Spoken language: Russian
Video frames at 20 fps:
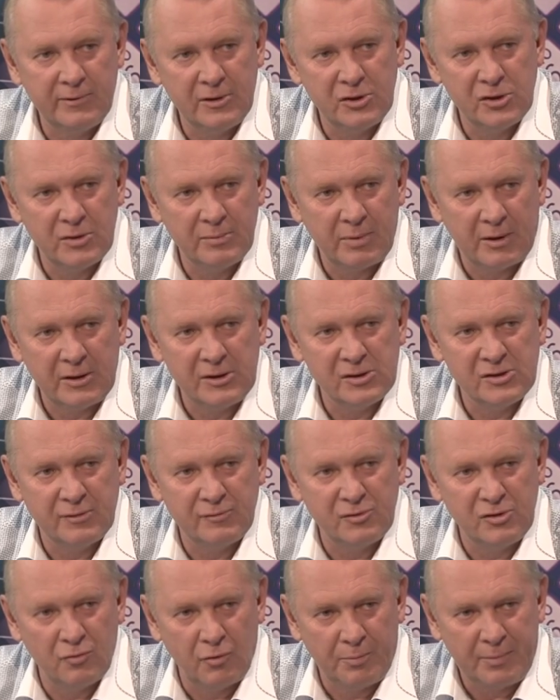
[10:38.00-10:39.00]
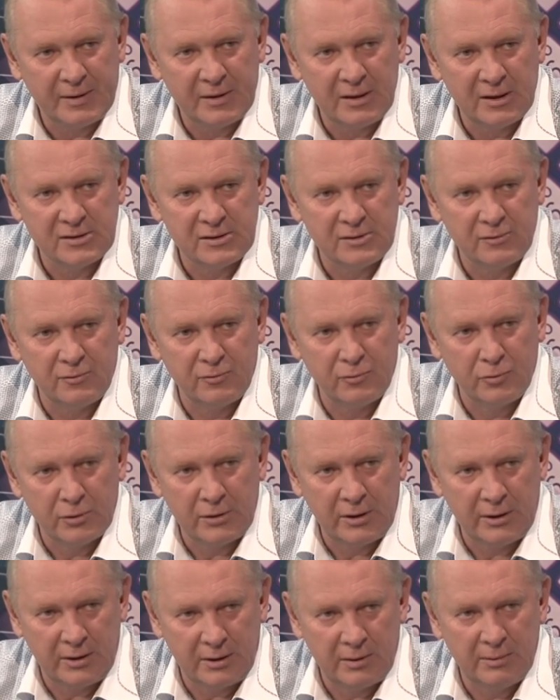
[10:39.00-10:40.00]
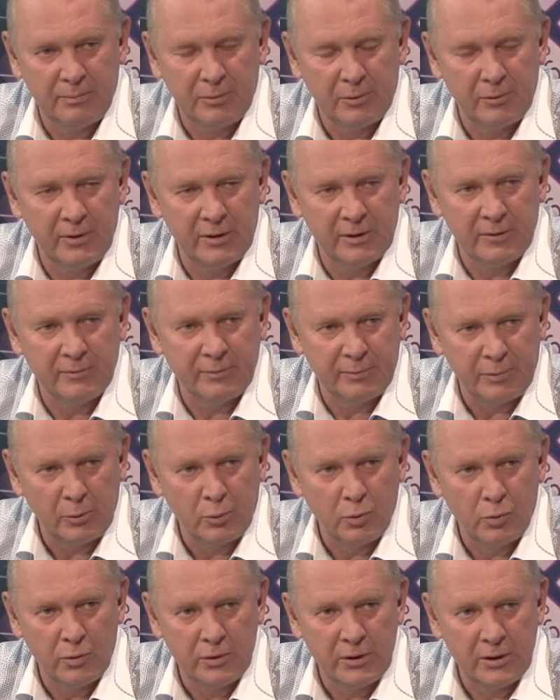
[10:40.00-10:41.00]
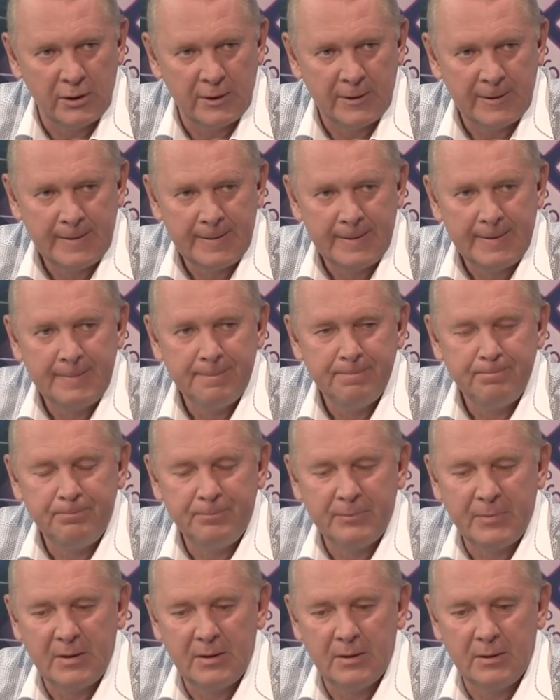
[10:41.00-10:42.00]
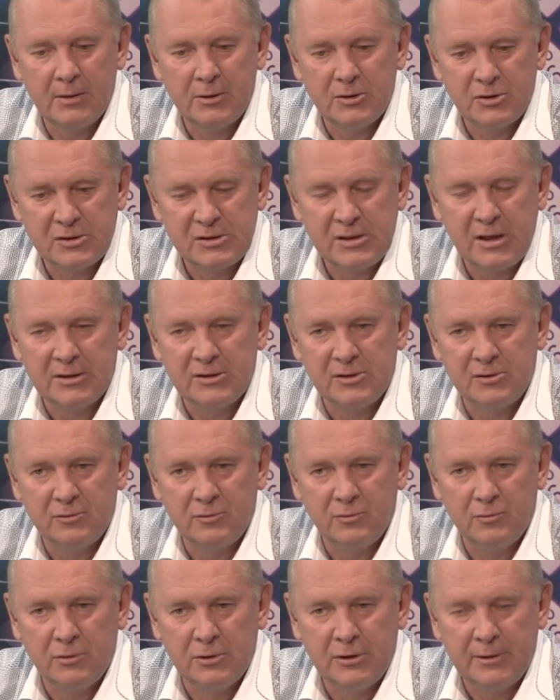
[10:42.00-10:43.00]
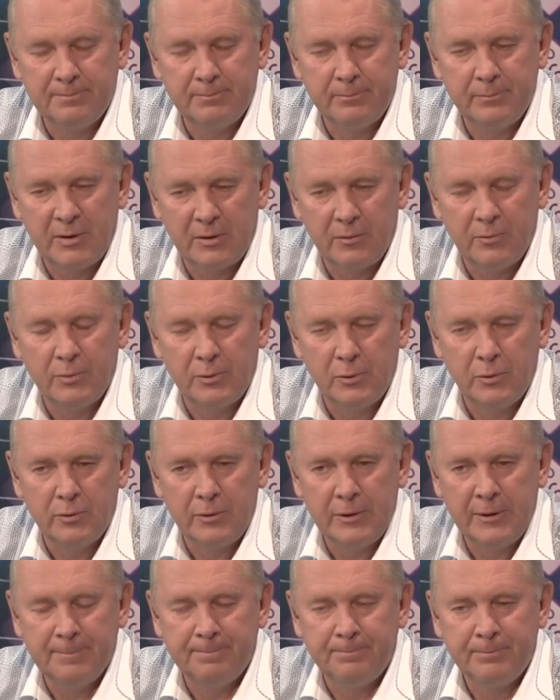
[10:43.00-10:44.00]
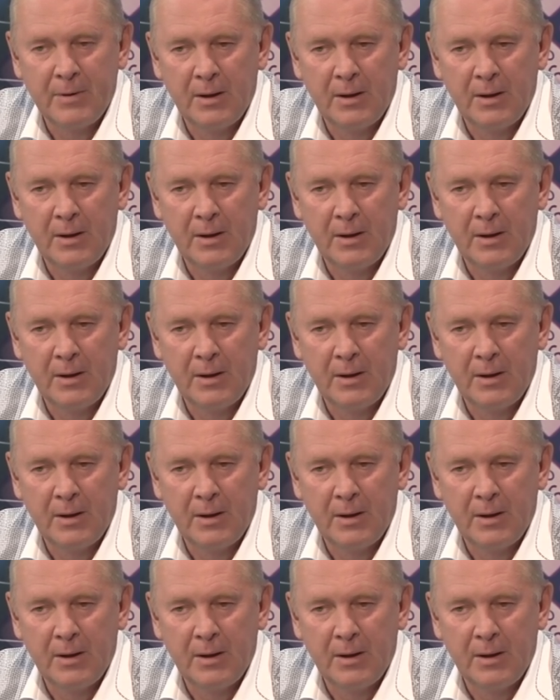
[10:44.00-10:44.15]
в течение практически всего 2015 года и этого полугодия, 2016 э, года, первого полугодия.